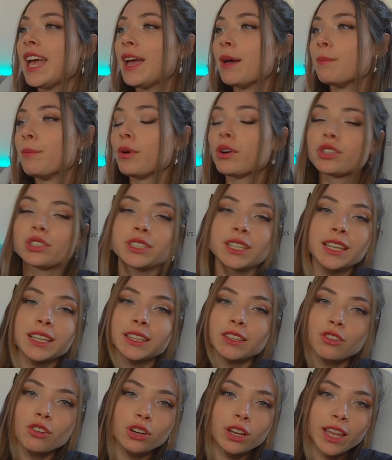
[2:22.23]
Por si
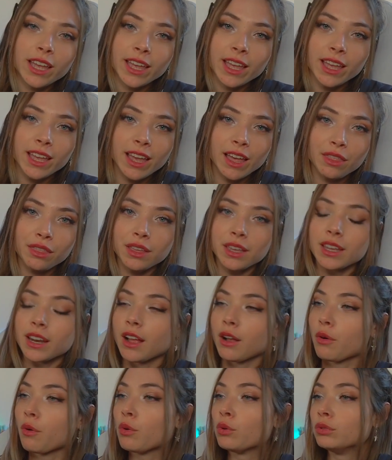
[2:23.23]
tengo que hacer
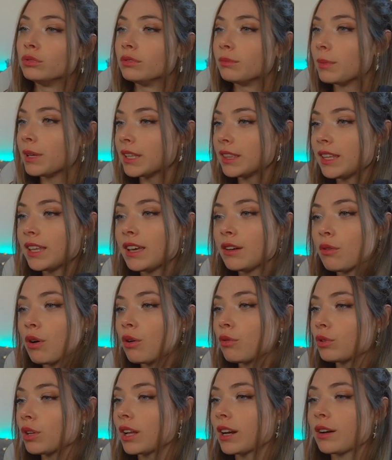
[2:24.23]
algún meeting o
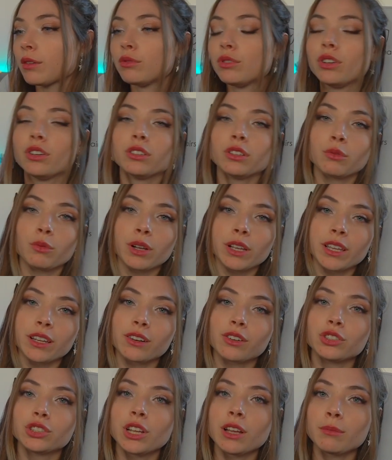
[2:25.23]
alguna reunión o
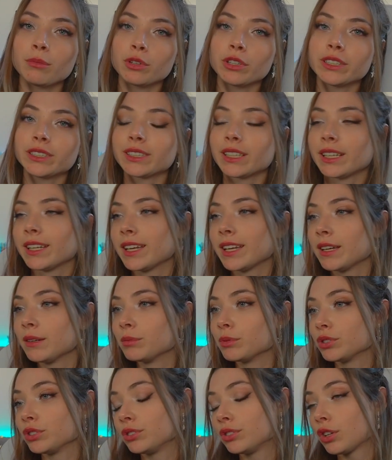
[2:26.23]
cualquier cosa, pues, eh,
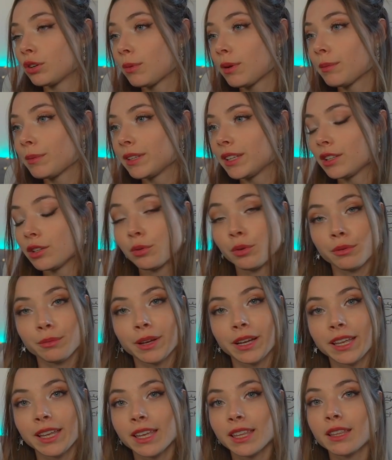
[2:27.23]
pues normalmente no voy
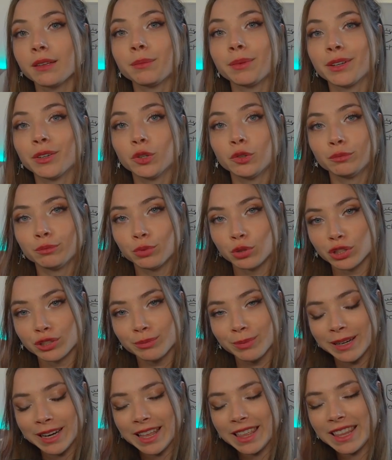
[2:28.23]
maquillada, pero pues
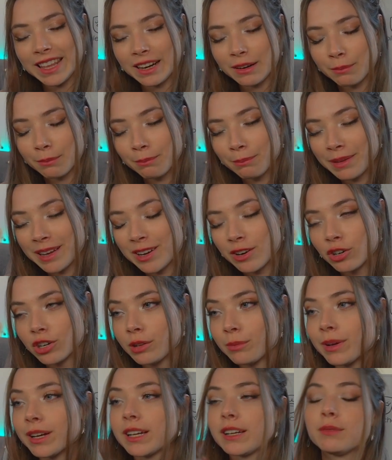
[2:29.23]
para dar mejor
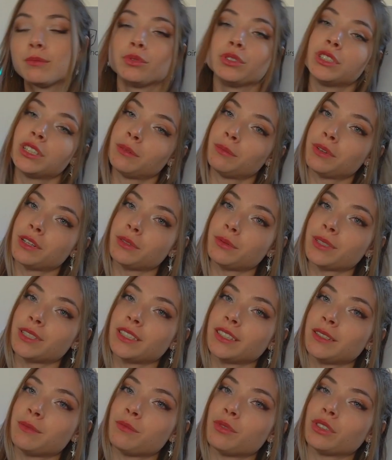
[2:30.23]
imagen, pues siempre es
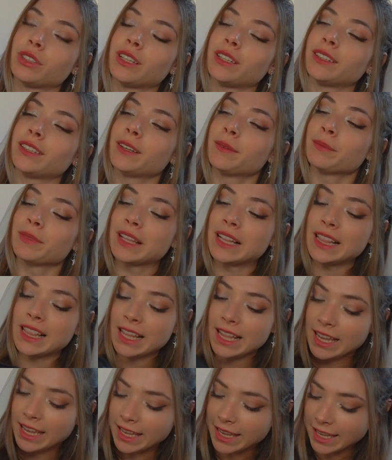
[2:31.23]
bastante importante.
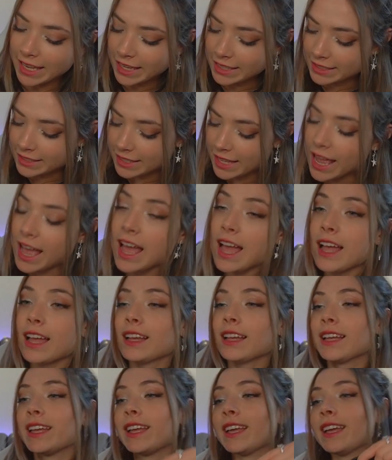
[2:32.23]
Y ya
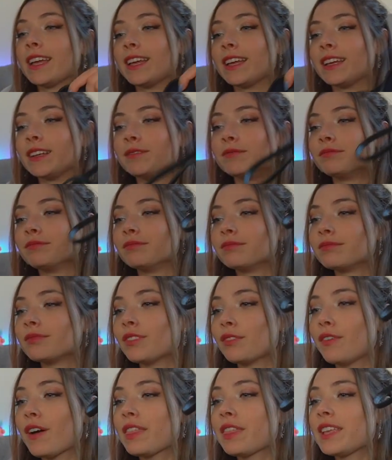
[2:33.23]
está, eh,
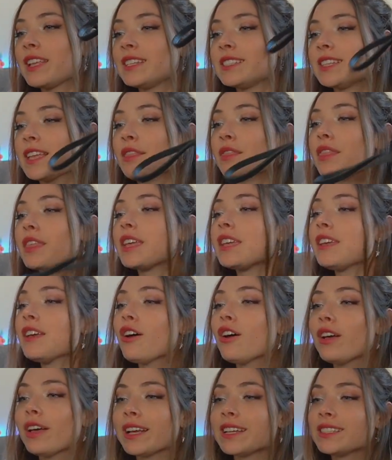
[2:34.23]
fácil, sencillo,
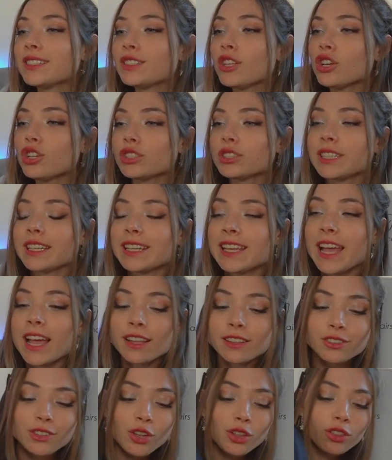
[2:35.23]
esto
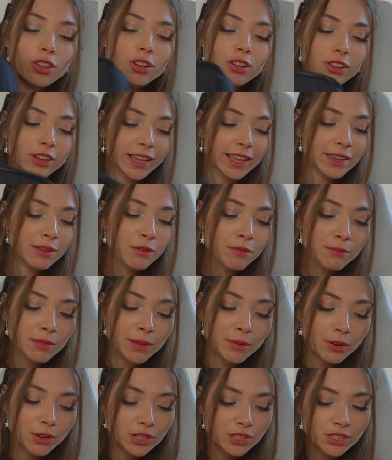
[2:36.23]
sería todo lo que llevo en
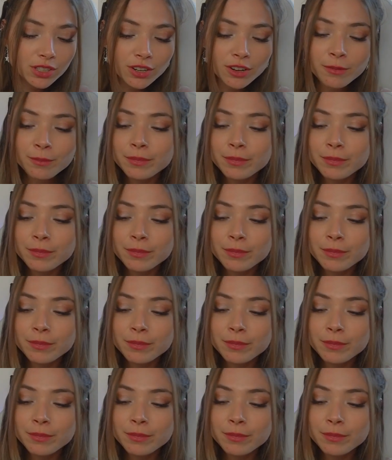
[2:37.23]
mi bolso.